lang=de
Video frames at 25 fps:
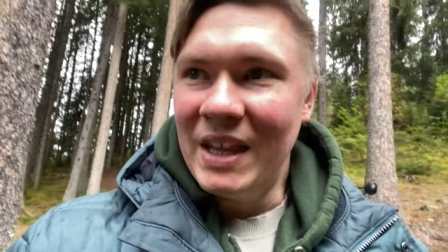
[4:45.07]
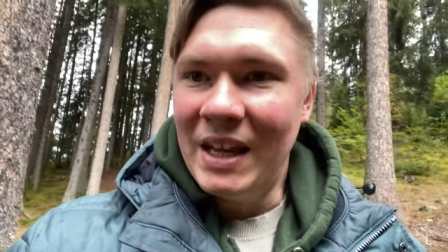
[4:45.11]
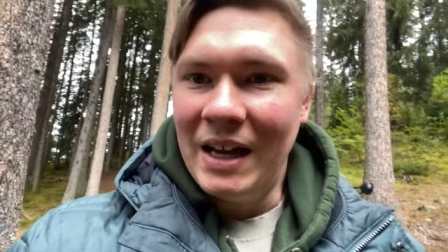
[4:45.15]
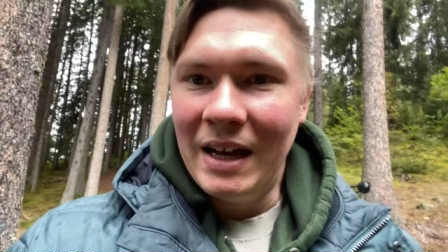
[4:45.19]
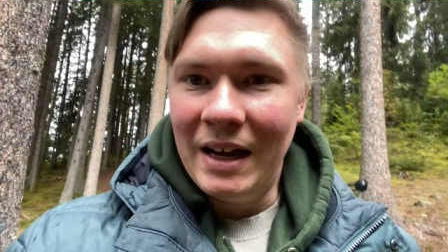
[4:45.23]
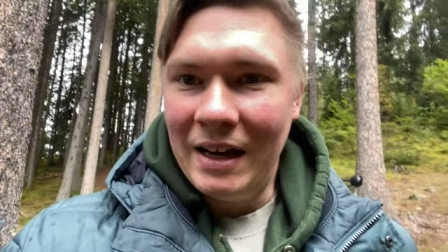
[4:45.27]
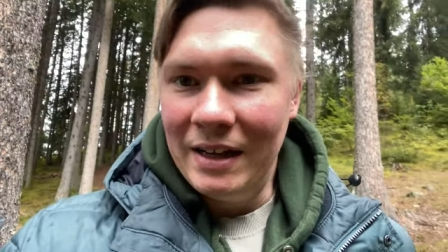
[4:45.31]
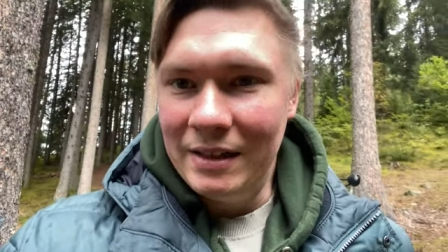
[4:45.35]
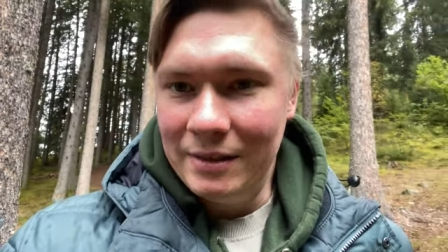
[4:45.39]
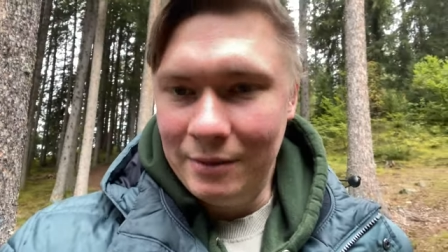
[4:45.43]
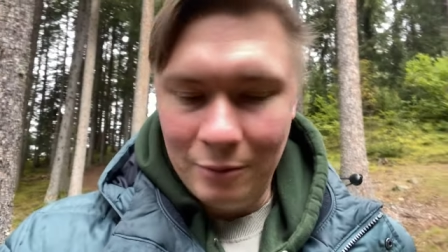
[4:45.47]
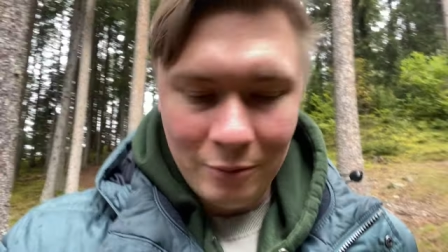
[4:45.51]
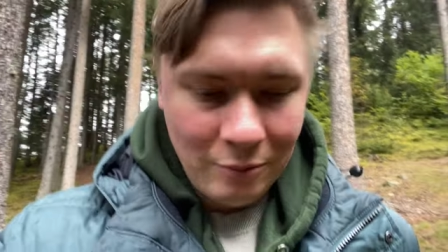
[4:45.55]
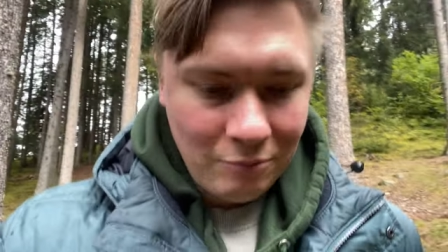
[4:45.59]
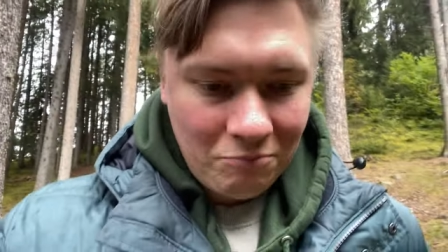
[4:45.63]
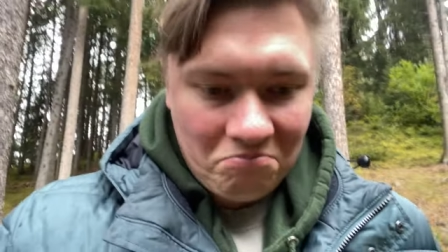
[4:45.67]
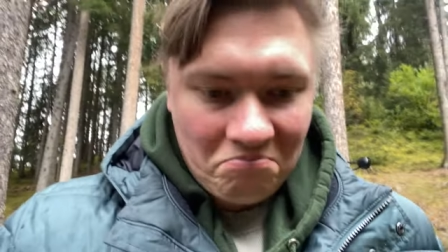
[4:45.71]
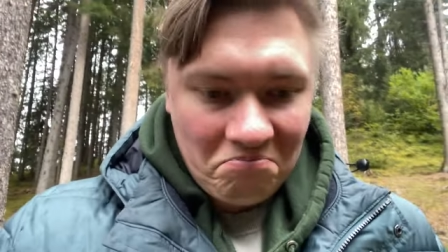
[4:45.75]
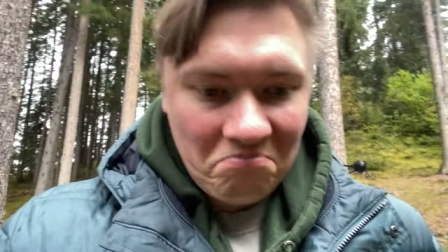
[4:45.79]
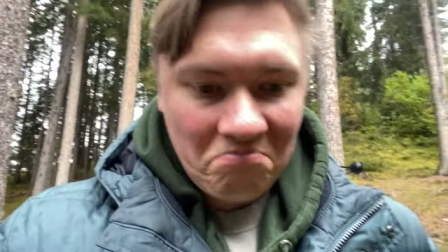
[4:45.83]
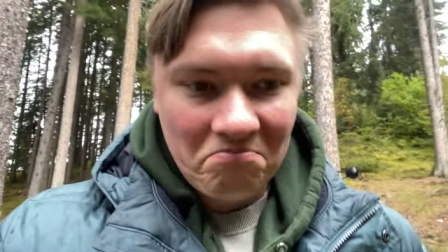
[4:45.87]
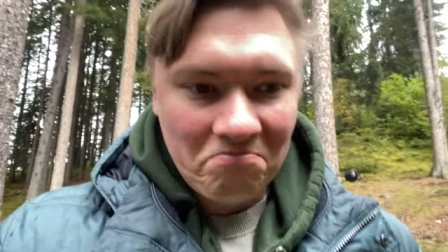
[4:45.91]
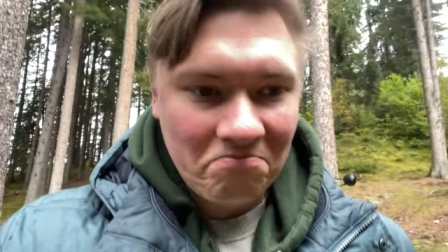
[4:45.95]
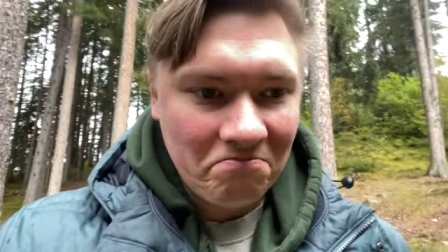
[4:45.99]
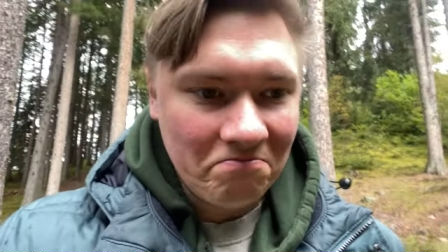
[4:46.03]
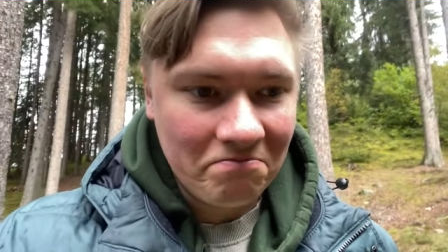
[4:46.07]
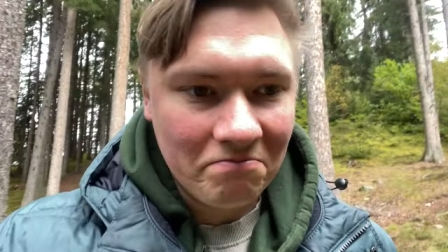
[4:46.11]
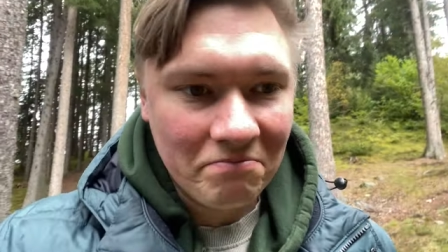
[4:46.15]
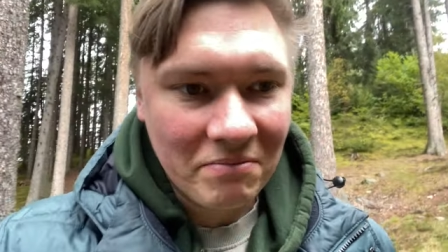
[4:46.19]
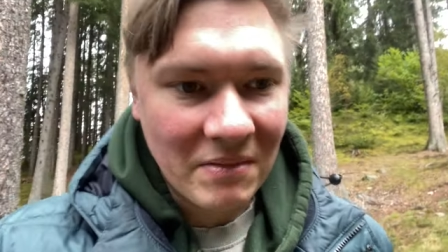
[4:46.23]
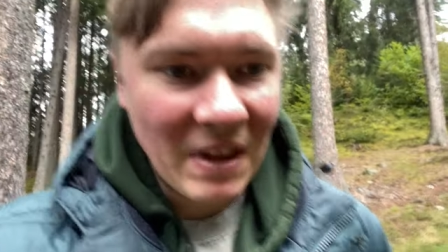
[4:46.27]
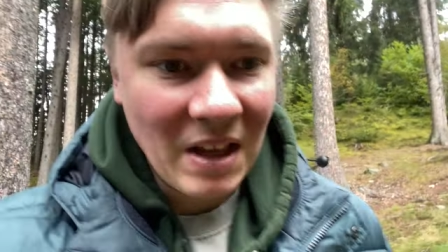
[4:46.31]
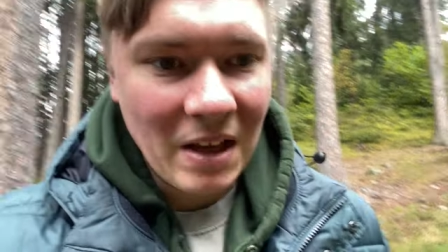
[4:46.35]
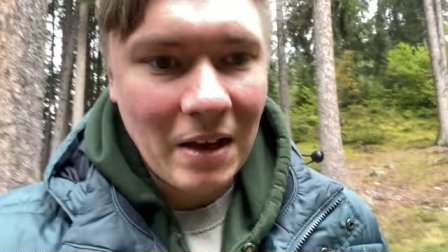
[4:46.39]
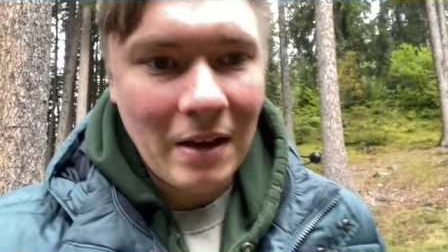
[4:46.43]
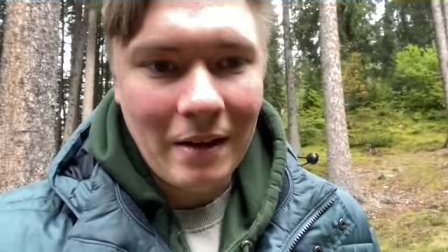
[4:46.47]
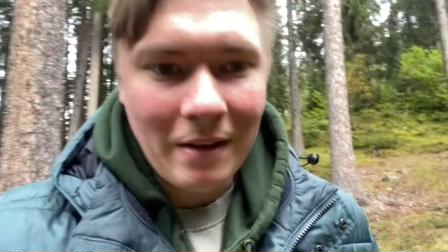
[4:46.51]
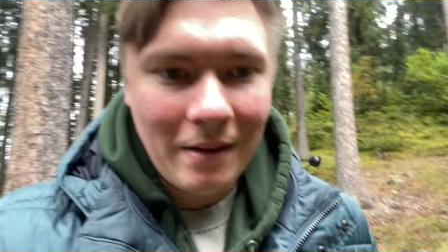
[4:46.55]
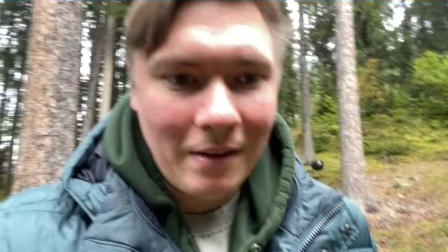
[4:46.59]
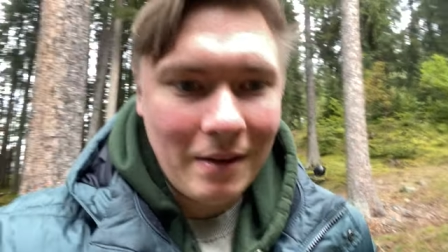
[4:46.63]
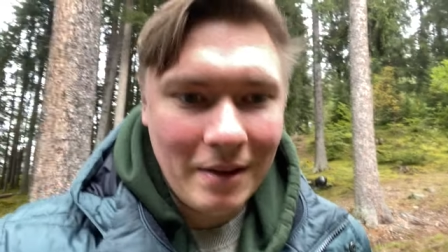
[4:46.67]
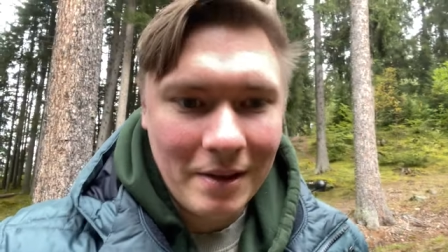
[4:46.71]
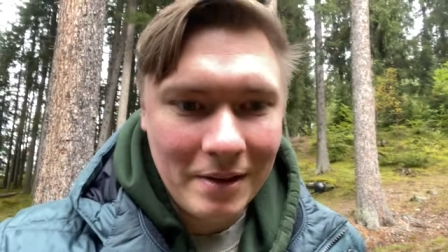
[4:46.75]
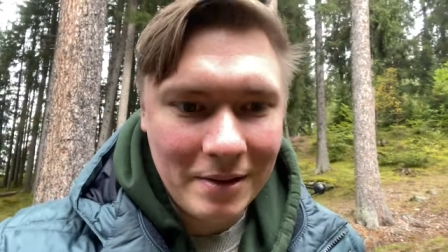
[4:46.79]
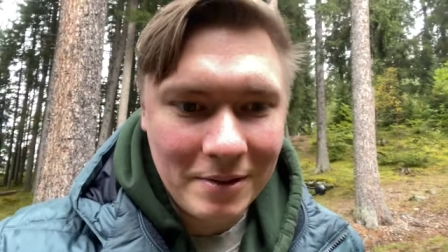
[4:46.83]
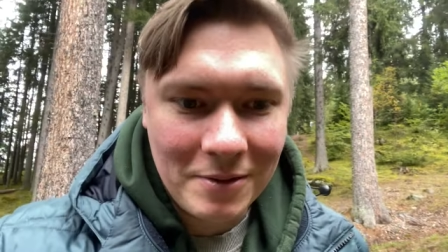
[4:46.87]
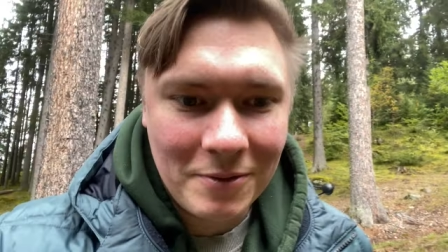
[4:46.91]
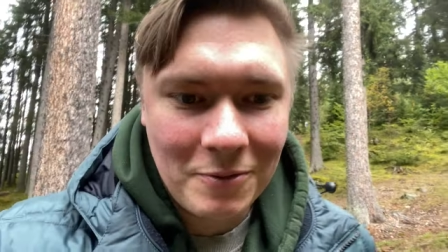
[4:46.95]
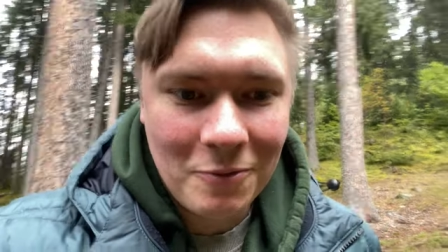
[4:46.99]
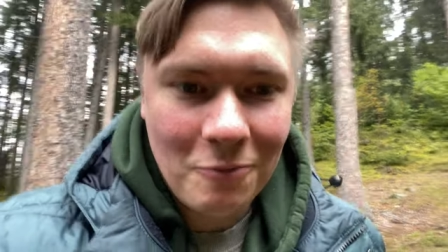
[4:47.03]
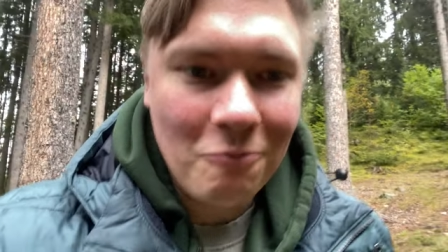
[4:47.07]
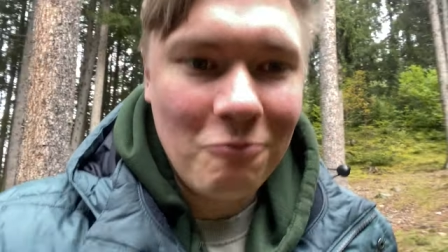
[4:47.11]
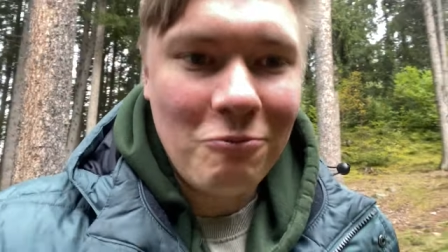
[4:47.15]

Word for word: Also ist